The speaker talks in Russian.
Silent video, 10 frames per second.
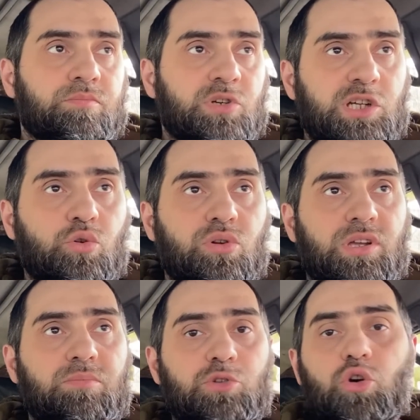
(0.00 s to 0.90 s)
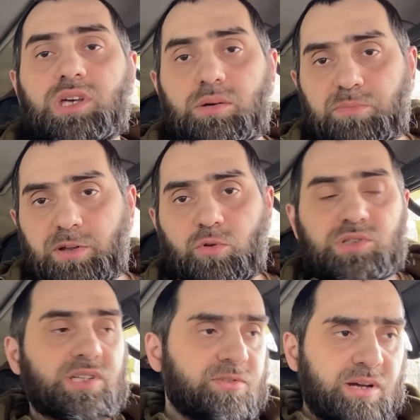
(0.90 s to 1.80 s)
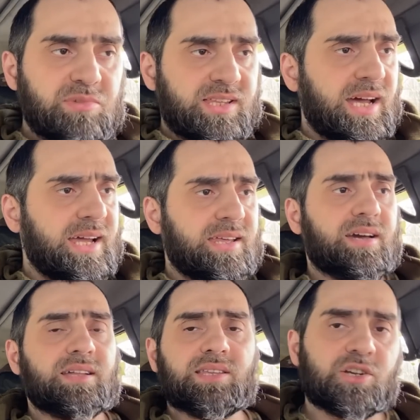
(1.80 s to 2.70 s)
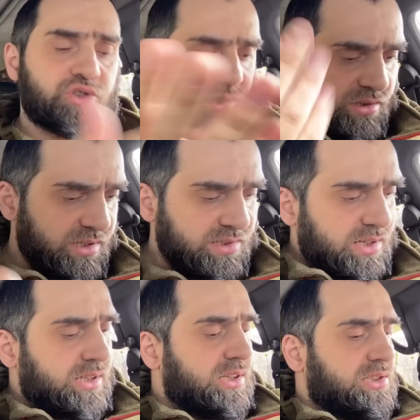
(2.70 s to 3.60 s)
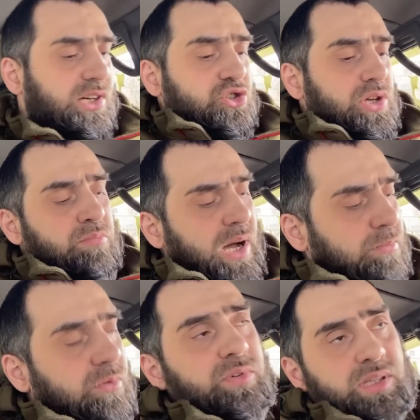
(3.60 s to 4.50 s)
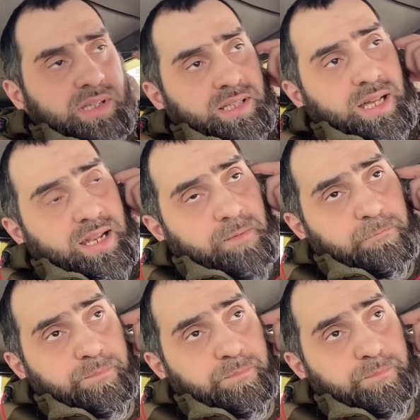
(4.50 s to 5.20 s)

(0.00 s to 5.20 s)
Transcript: которые многие приводят в комментариях, а также со стороны тех же имамов и так далее.